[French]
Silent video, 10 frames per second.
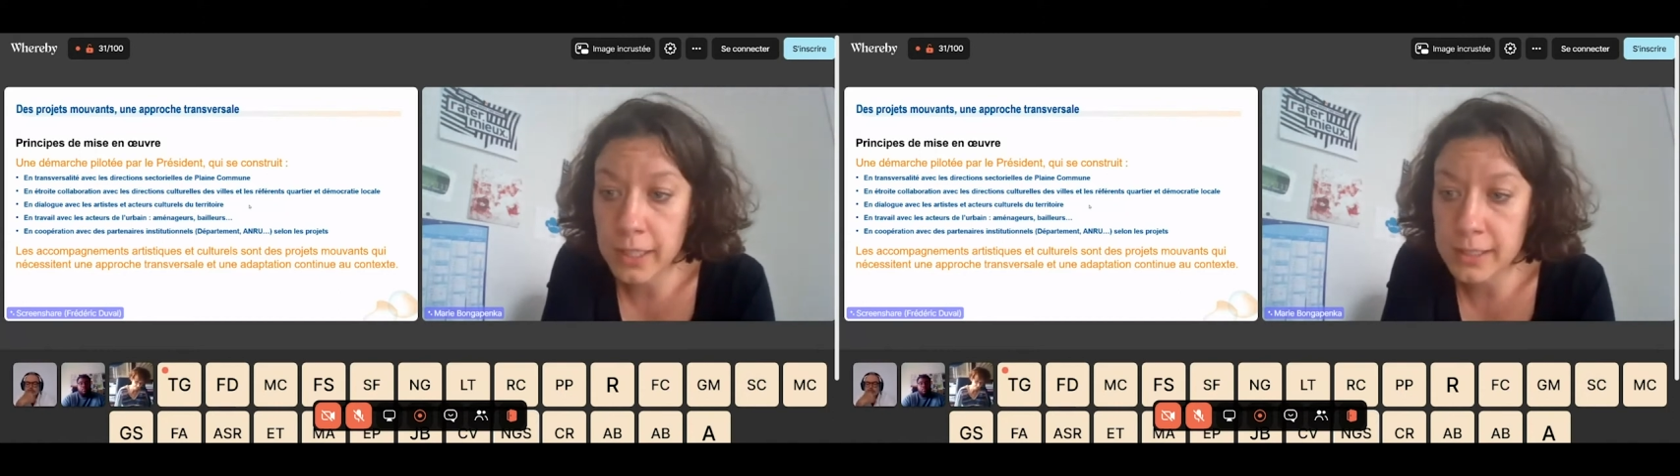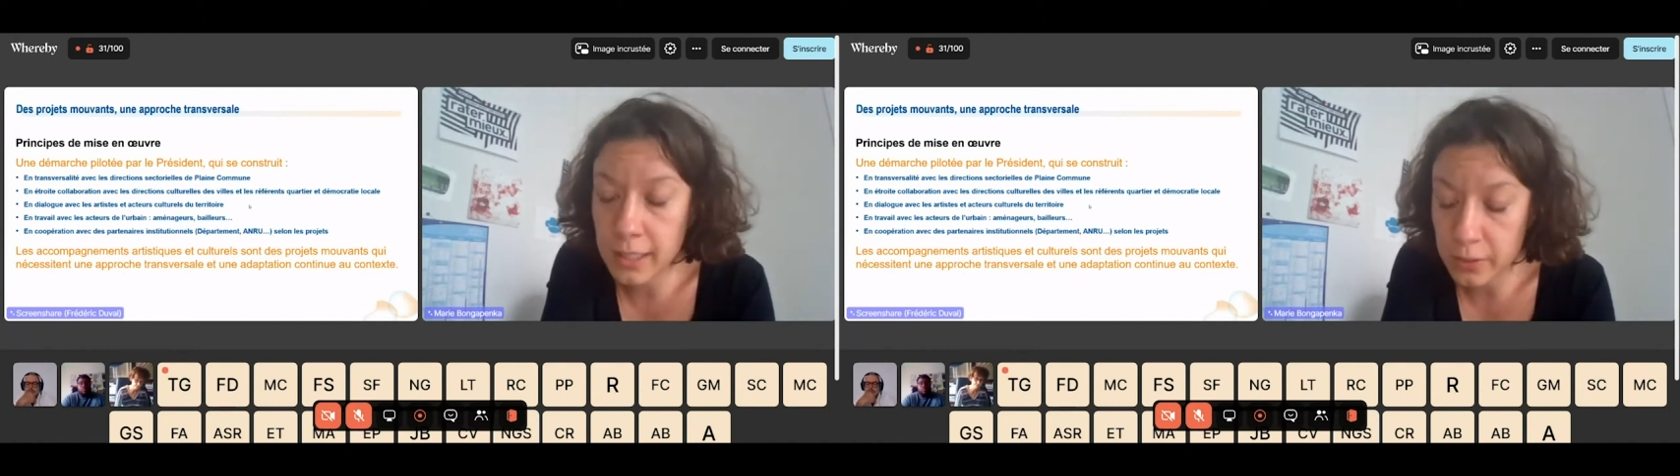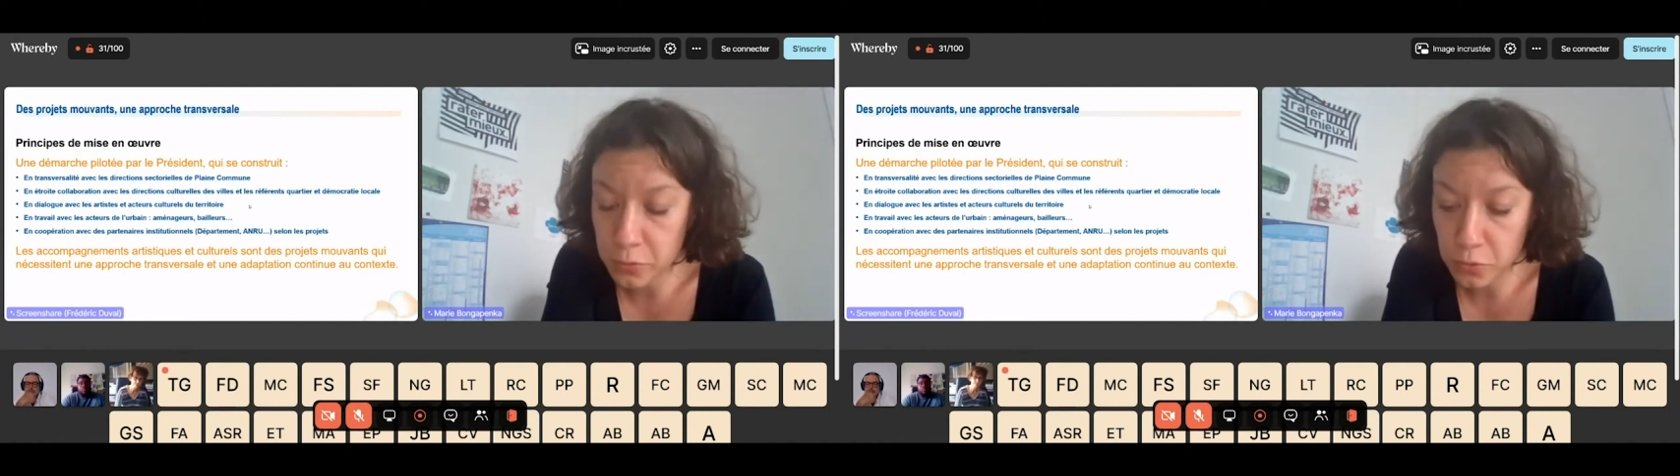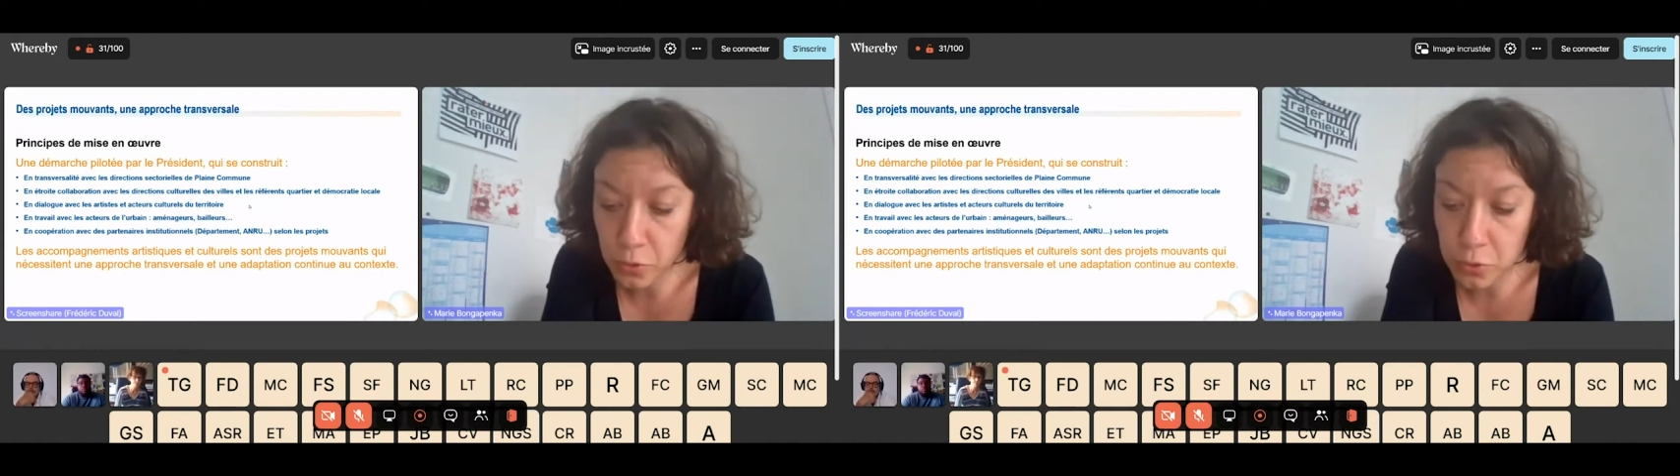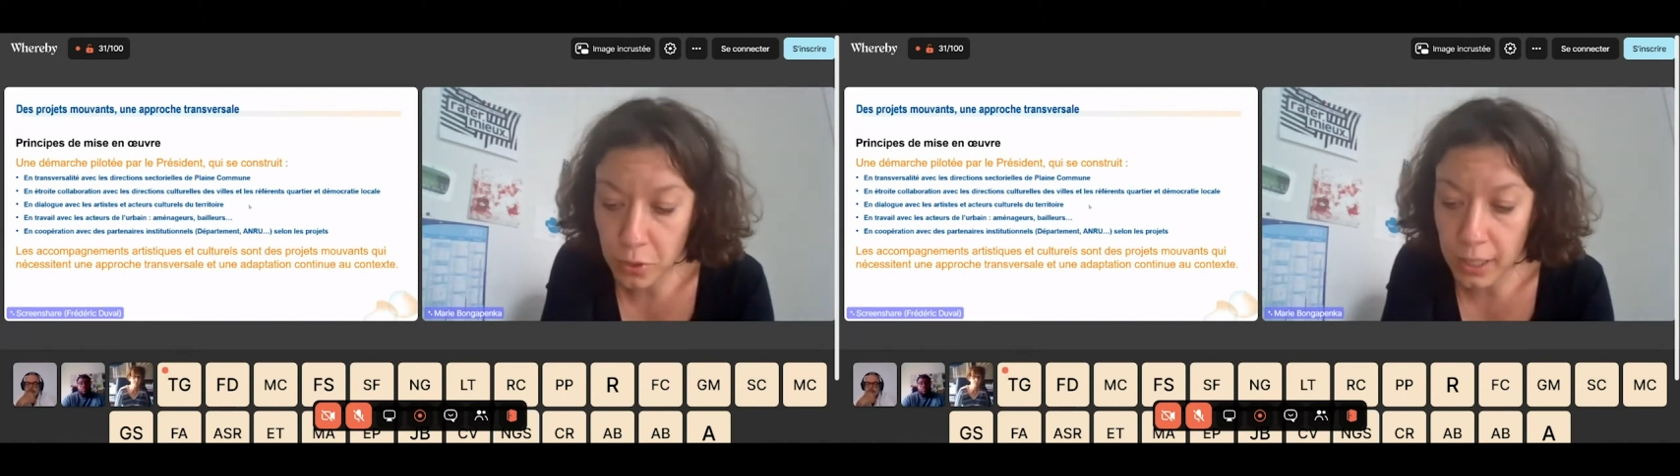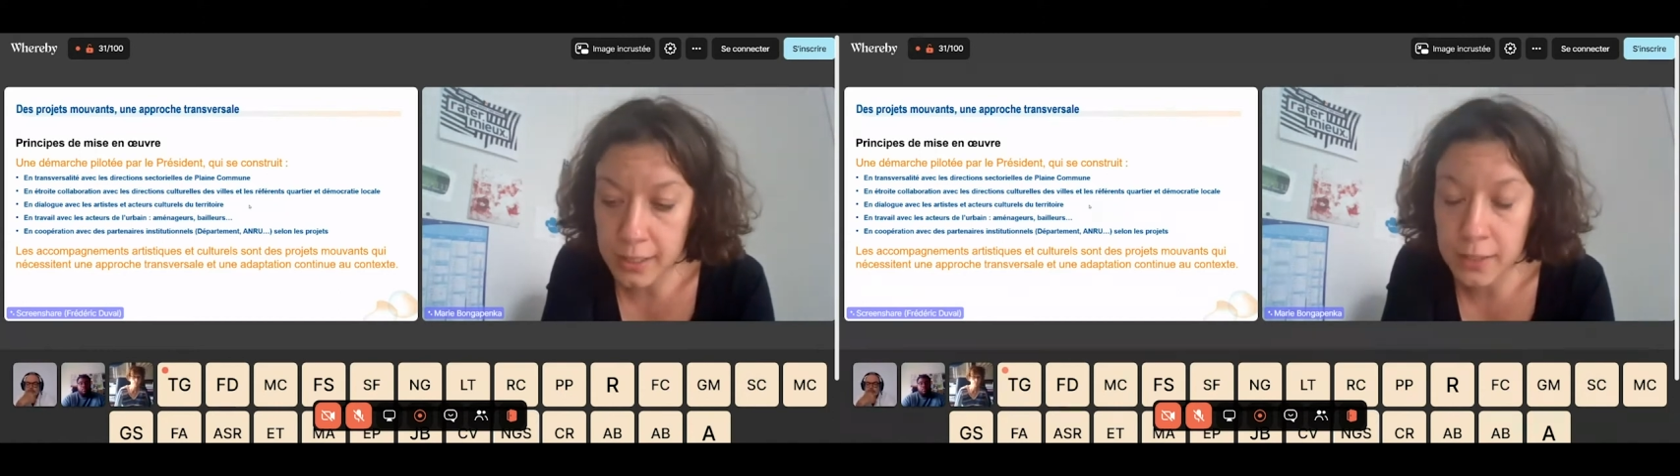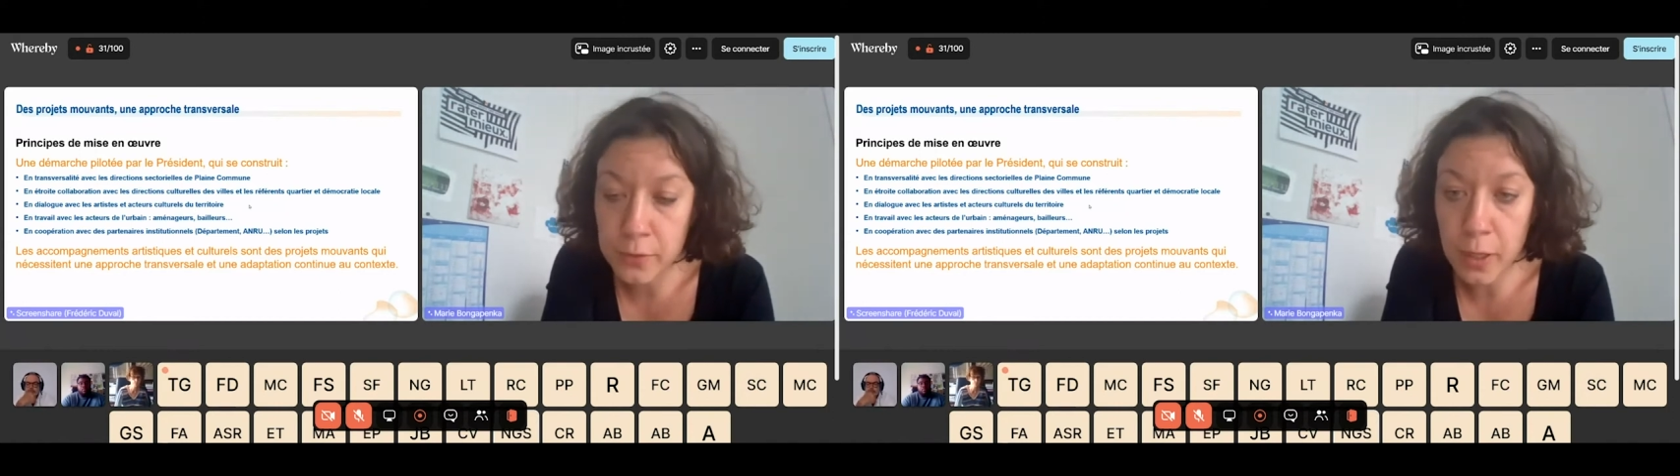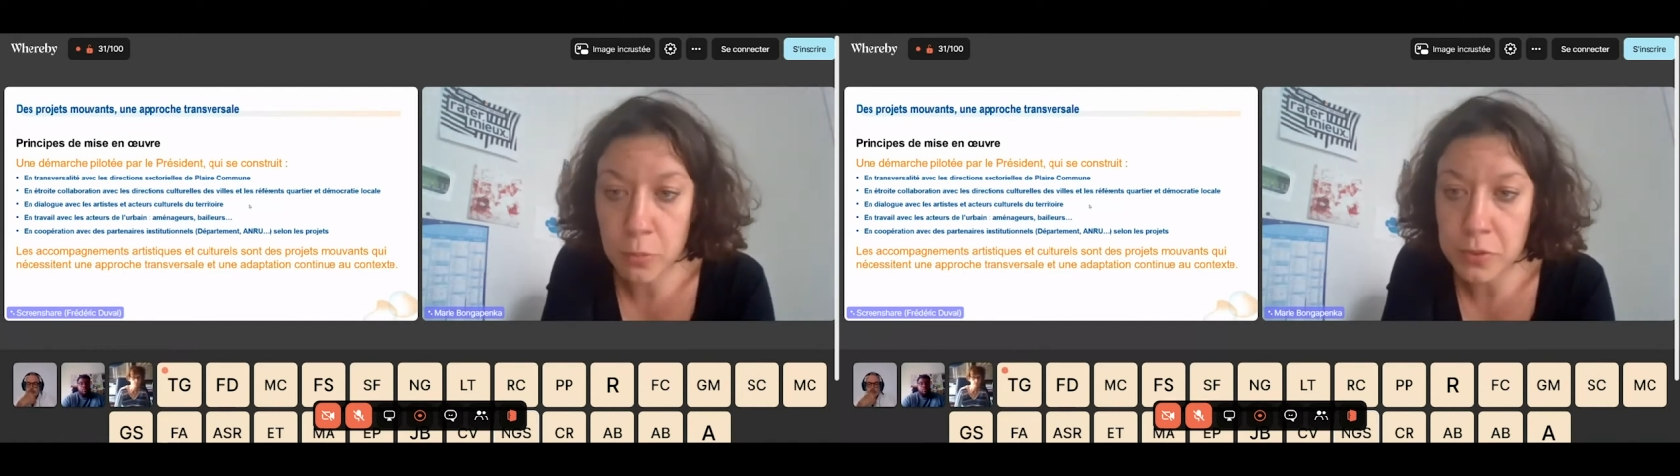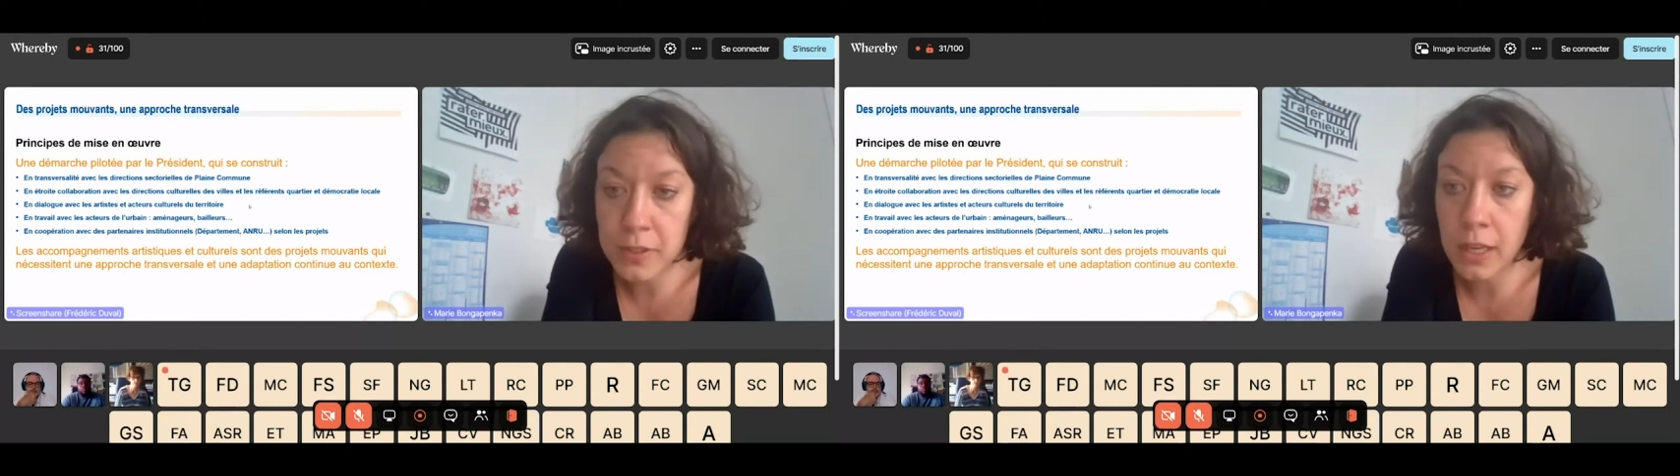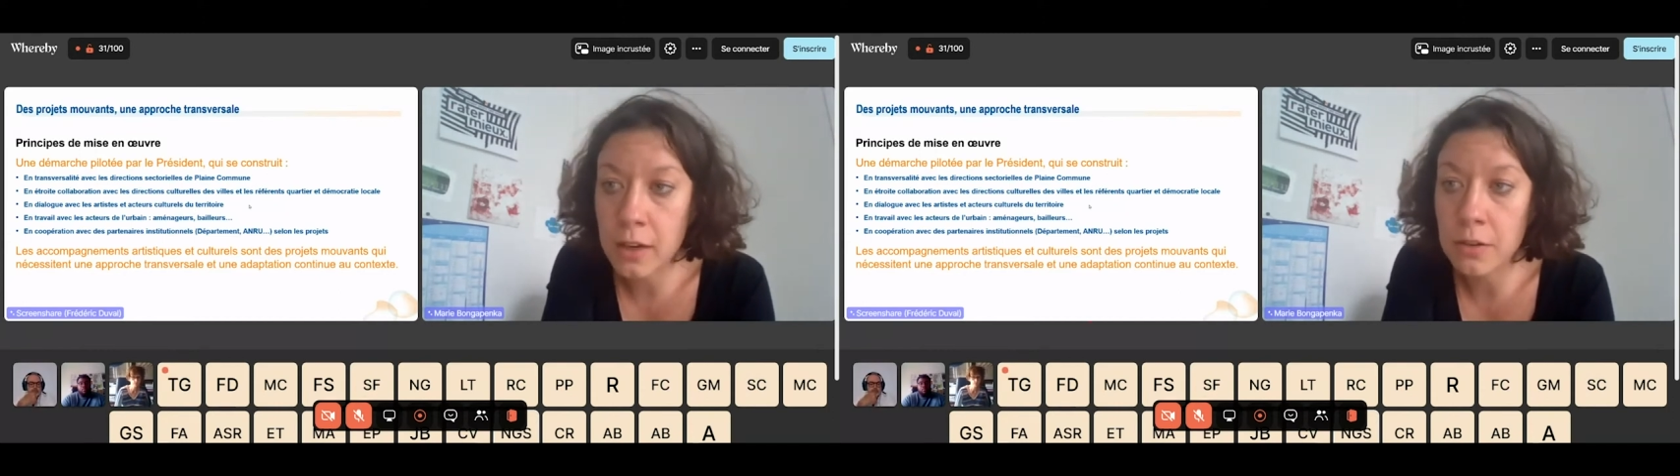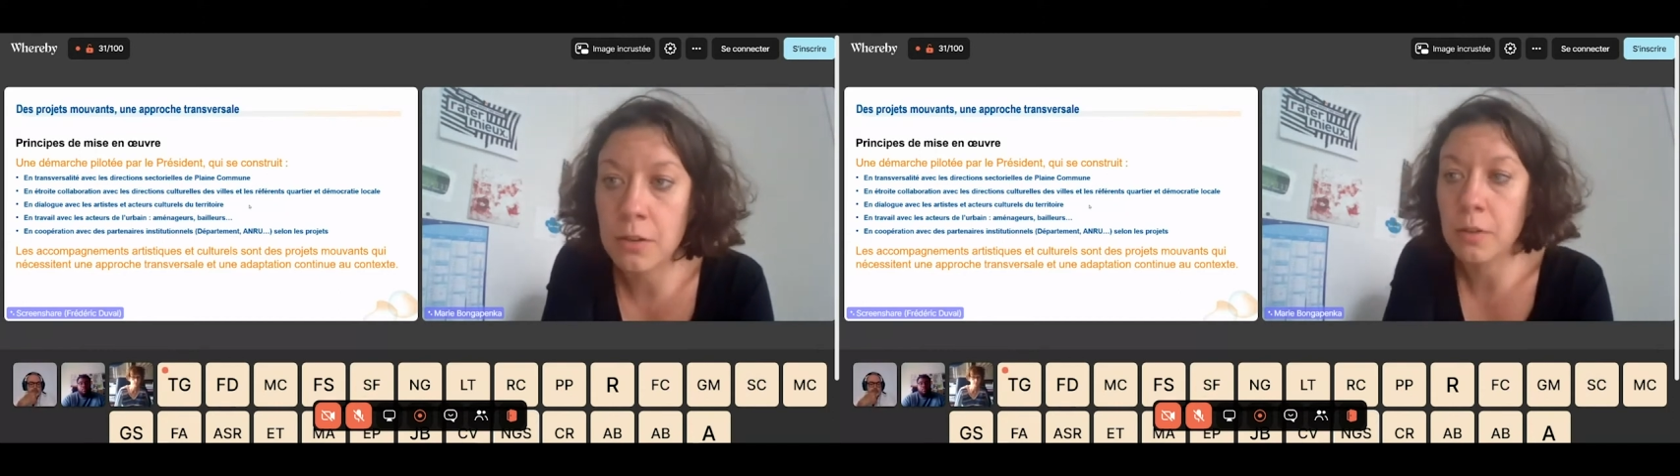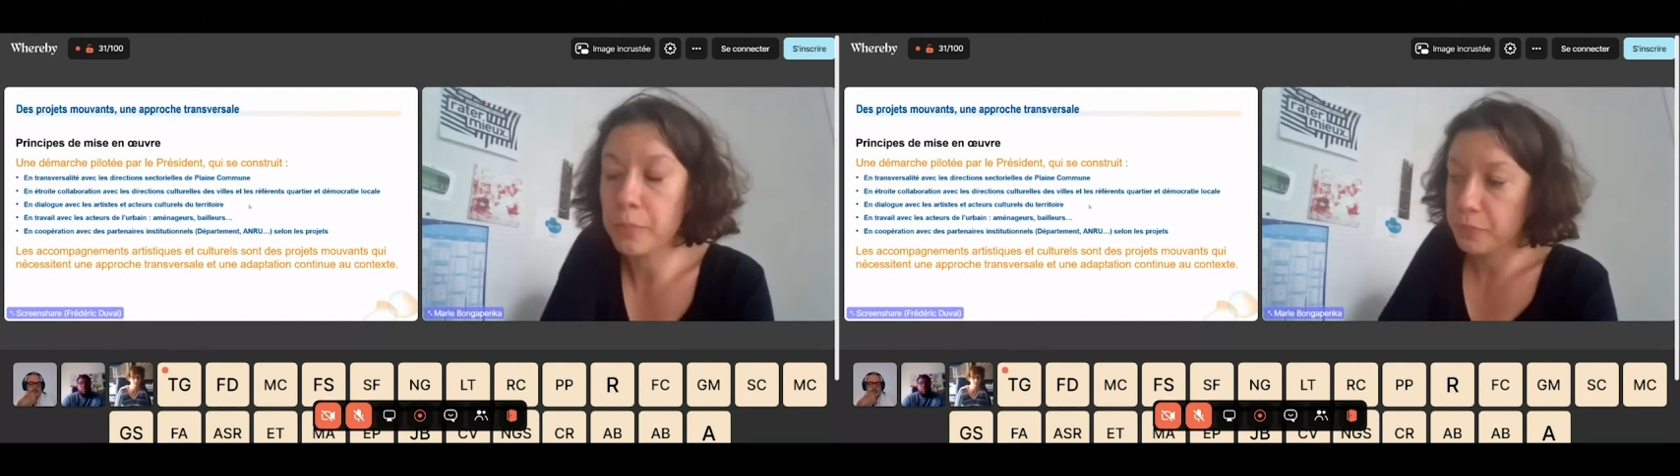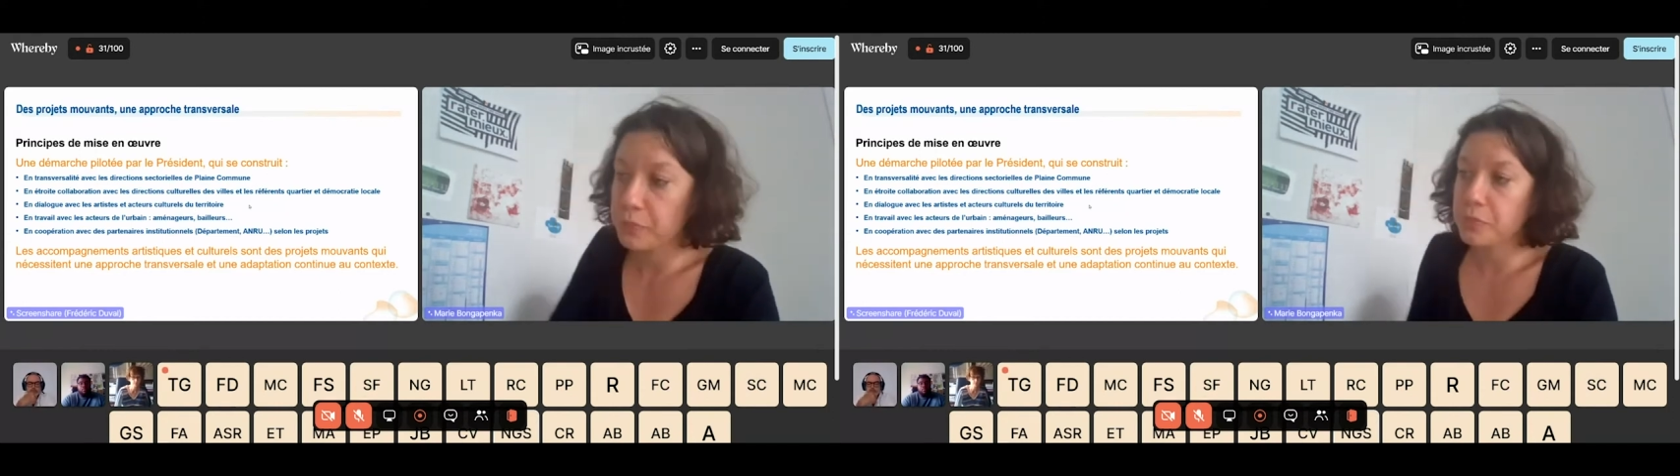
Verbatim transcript: les directions culturelles des villes, puisqu'elles